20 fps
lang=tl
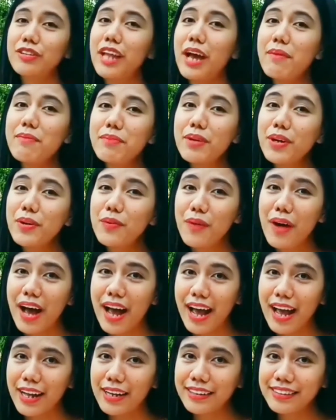So yung number
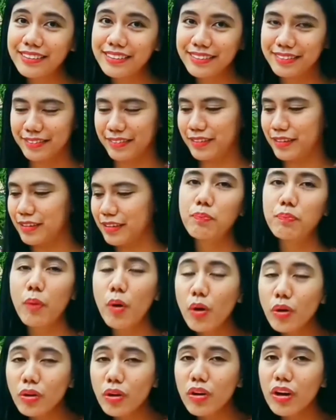one,
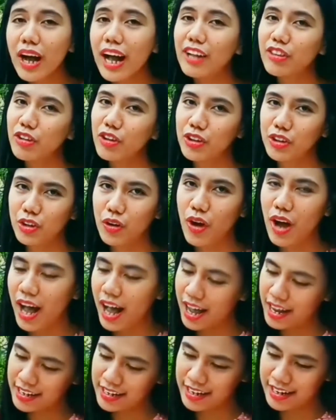puro
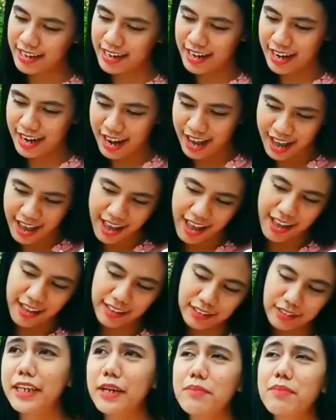katotohanan
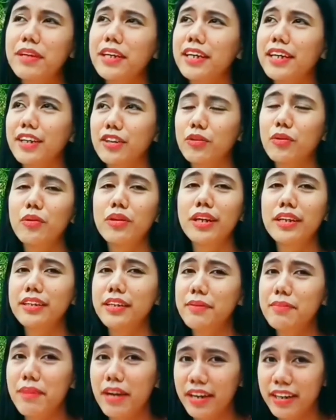lang. Hindi ka magiging katulad
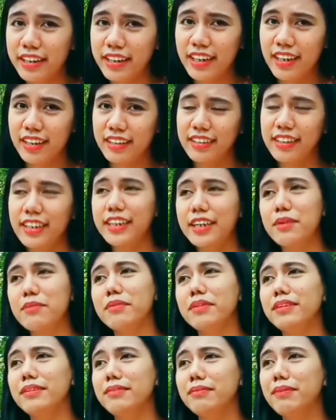ni Marian. Hindi ka
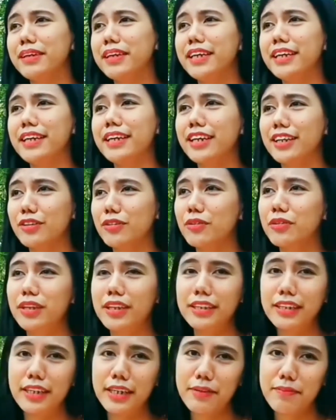magiging
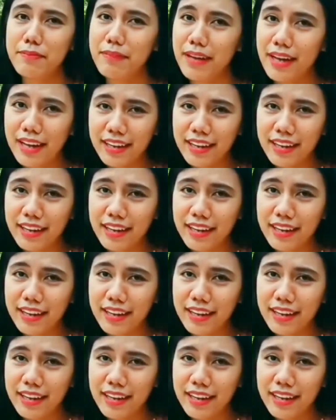katulad ni